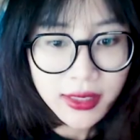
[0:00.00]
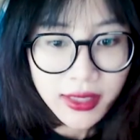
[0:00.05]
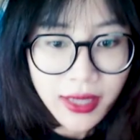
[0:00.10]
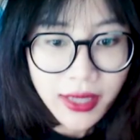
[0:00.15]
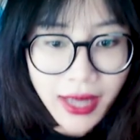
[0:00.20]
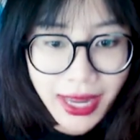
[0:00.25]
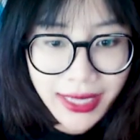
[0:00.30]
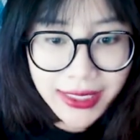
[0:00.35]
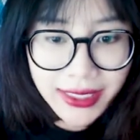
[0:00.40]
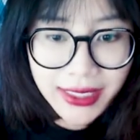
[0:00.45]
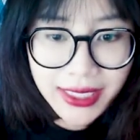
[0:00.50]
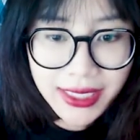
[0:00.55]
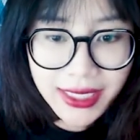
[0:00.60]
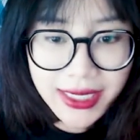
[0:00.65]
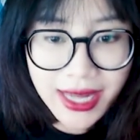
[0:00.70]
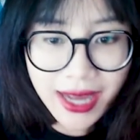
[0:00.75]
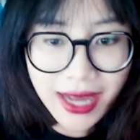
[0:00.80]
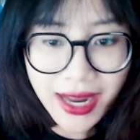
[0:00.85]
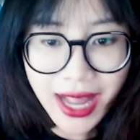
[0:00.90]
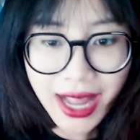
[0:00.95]
anh nghĩ
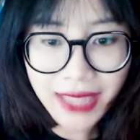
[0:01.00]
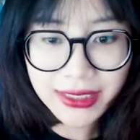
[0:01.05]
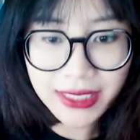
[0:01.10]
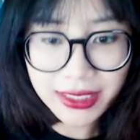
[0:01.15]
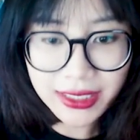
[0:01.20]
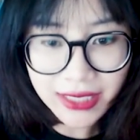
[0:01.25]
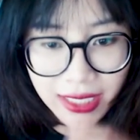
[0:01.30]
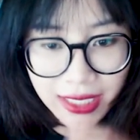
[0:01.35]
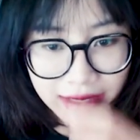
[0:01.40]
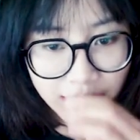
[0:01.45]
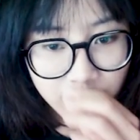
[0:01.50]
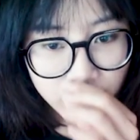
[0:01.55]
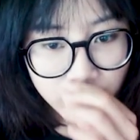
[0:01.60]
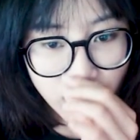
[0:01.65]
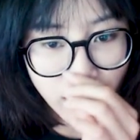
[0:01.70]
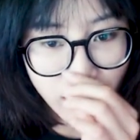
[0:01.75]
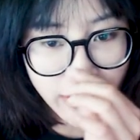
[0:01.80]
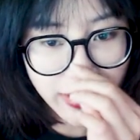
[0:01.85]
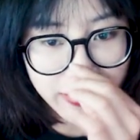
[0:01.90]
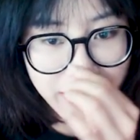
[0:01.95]
nắng hạn chế tẩy tóc thôi em ạ